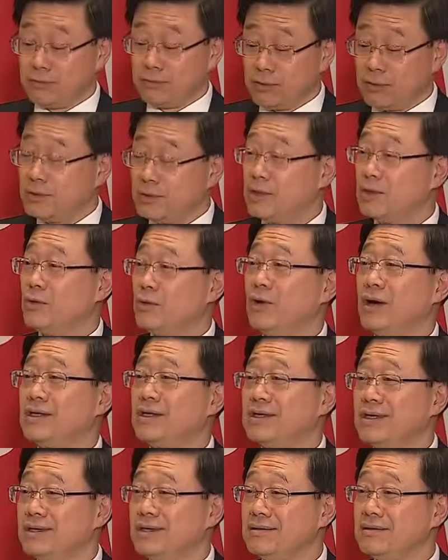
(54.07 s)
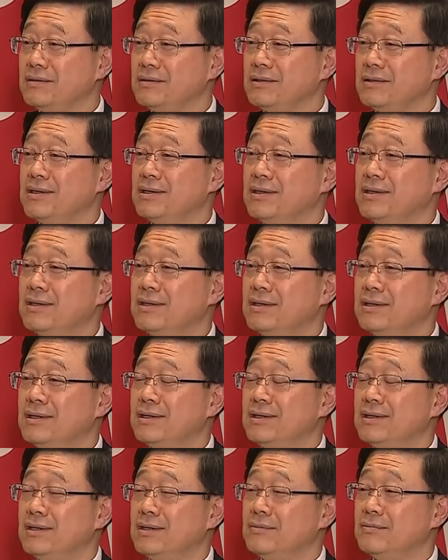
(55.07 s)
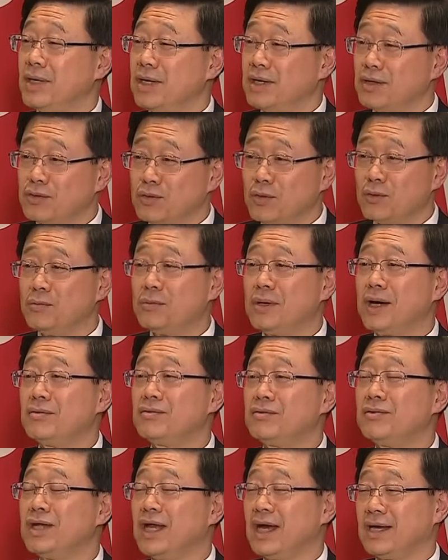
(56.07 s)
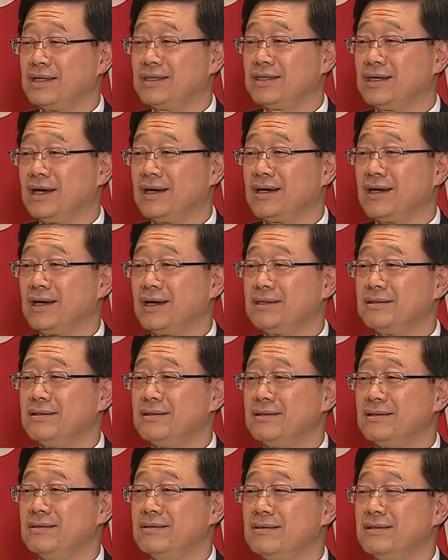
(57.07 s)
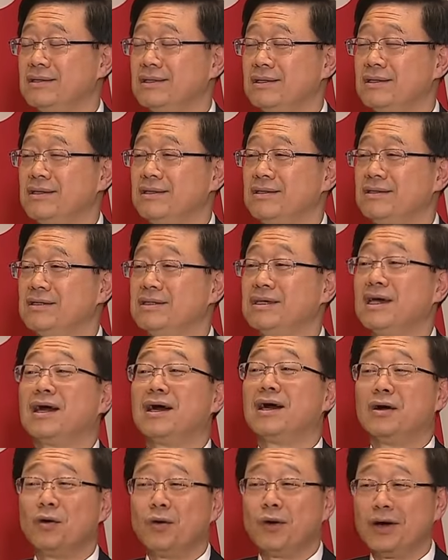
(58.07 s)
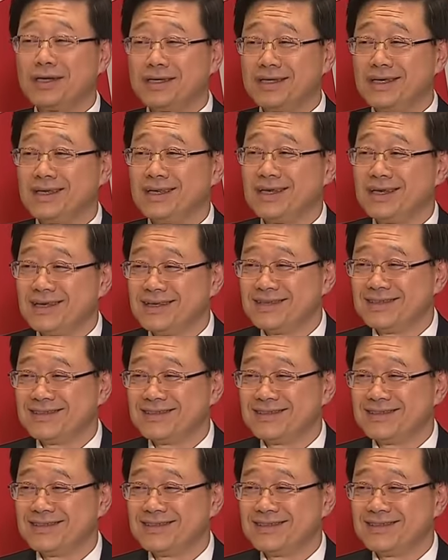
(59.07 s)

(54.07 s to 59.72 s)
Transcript: 我们欢迎每一个同胞都来香港。香港欢迎你。